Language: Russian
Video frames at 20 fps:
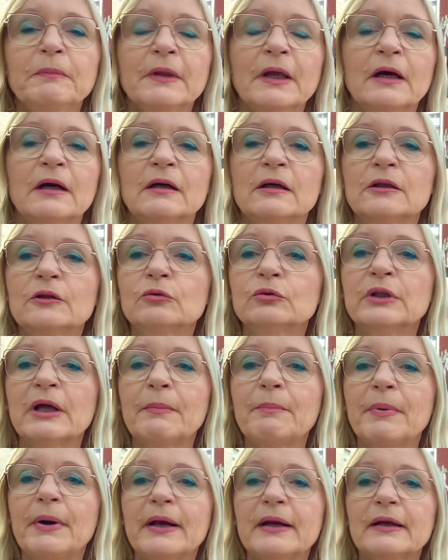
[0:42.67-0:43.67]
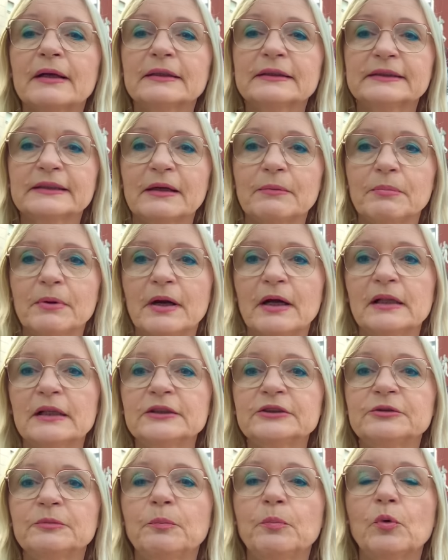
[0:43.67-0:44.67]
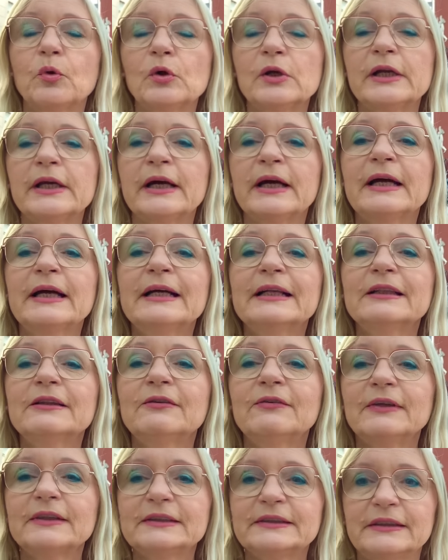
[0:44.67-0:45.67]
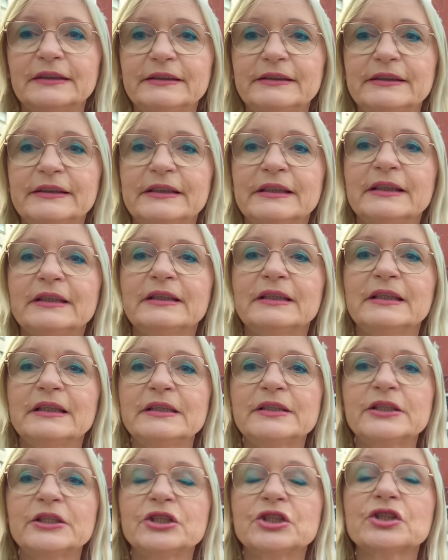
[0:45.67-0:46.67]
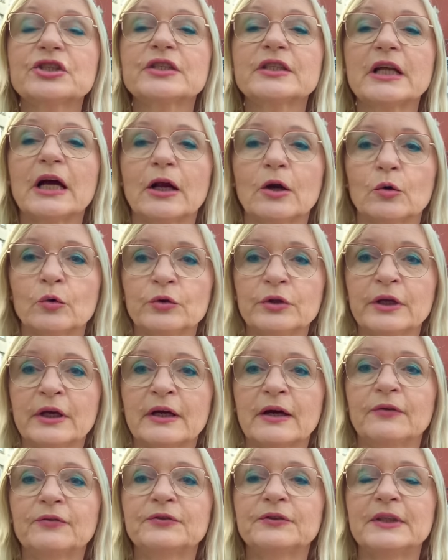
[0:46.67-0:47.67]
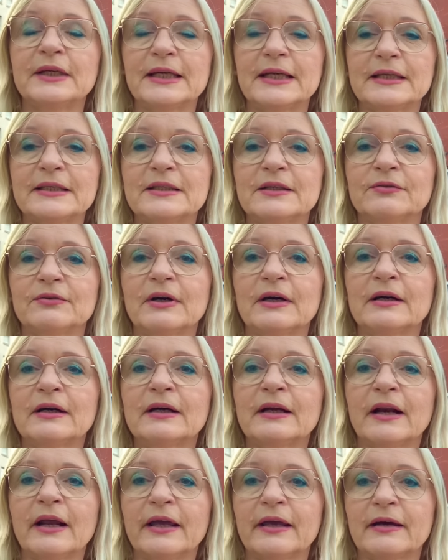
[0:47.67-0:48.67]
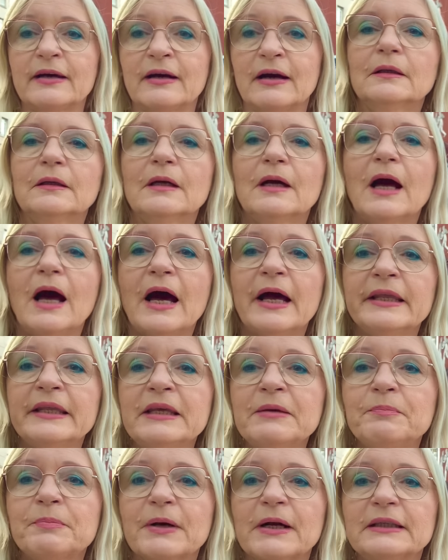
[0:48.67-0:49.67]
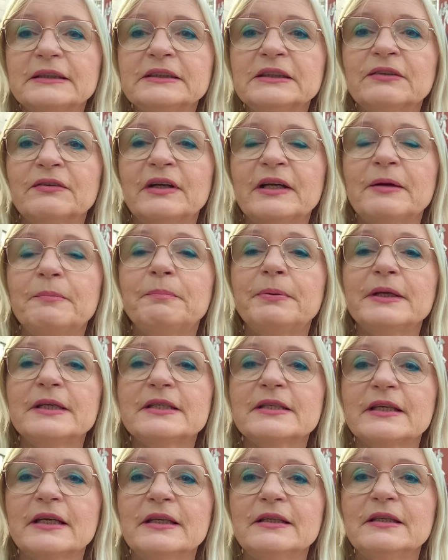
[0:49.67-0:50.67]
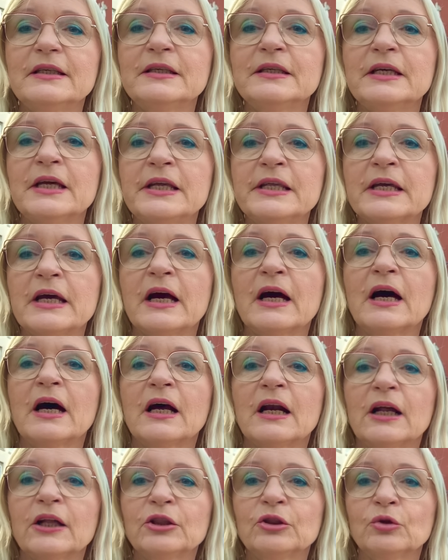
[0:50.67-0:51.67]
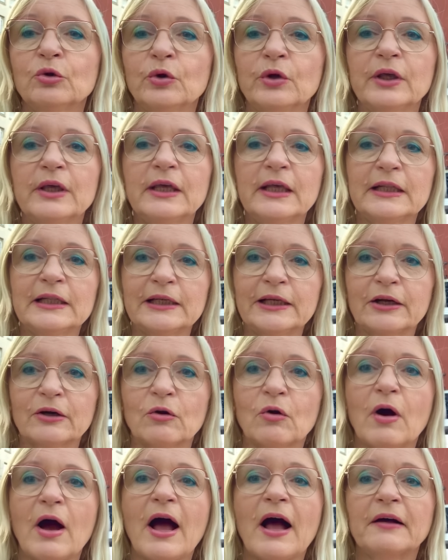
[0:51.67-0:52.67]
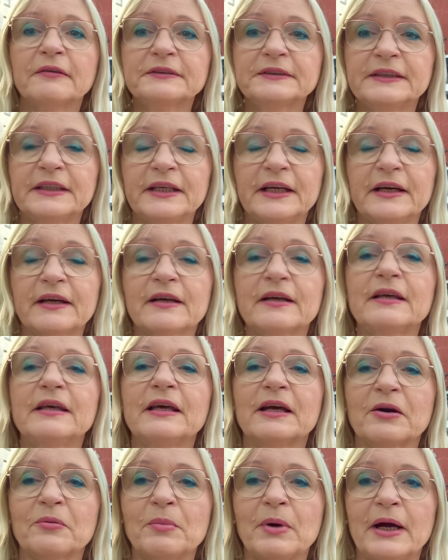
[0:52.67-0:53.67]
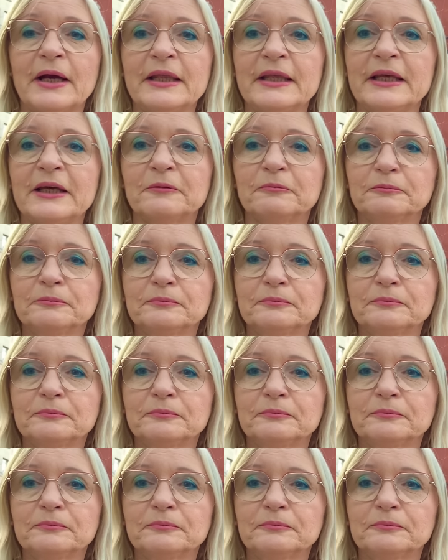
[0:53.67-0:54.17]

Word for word: а, лунопарка, собралось более 20 тысяч сторонников Третьего Рейха. Они праздновали присоединение родной Гитлеру Австрии к Германии.